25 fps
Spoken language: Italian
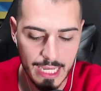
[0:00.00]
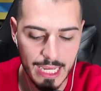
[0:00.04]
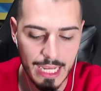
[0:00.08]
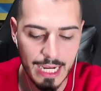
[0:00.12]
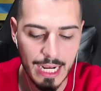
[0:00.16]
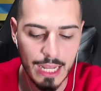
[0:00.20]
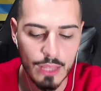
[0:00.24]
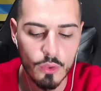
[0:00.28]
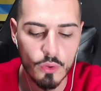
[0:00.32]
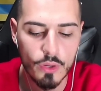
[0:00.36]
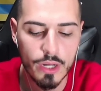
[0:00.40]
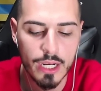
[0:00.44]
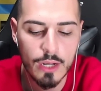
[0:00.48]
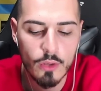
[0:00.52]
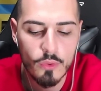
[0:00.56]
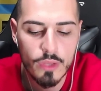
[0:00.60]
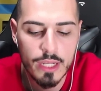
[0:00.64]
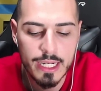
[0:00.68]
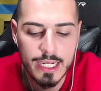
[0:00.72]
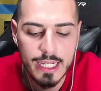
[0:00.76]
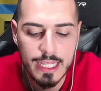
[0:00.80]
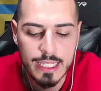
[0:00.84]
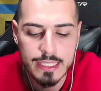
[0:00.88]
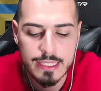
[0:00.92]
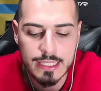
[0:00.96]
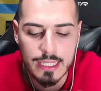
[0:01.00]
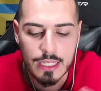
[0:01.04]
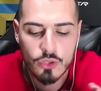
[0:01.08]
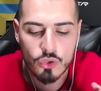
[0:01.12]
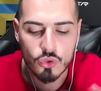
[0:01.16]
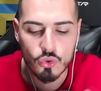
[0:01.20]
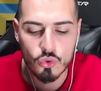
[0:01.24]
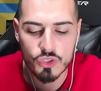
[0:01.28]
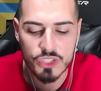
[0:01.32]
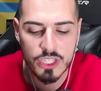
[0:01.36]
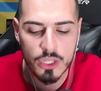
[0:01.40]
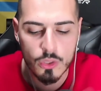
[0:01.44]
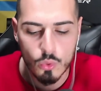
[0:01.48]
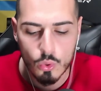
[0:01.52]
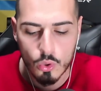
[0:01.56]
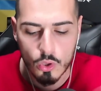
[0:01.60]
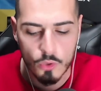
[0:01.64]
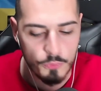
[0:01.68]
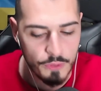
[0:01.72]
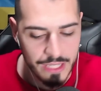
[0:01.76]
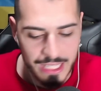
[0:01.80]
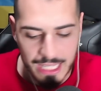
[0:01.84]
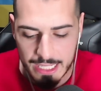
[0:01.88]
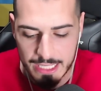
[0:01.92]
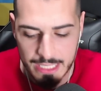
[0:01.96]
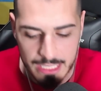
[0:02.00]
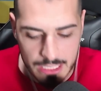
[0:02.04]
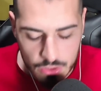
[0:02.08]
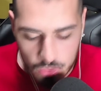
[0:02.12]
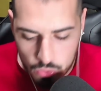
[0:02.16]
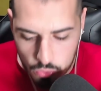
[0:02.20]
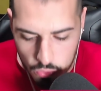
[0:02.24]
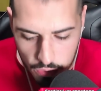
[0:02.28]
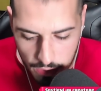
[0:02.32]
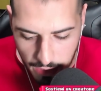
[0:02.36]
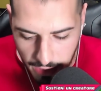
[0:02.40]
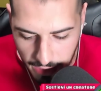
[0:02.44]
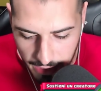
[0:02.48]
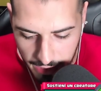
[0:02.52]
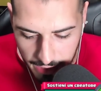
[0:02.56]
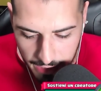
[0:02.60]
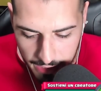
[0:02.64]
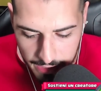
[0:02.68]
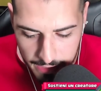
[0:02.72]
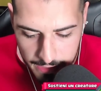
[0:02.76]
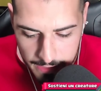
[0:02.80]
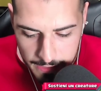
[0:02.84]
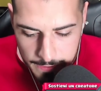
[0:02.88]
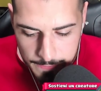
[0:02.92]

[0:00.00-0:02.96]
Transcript: e la torre lo targhetta, tu sicuro fai danni a torre.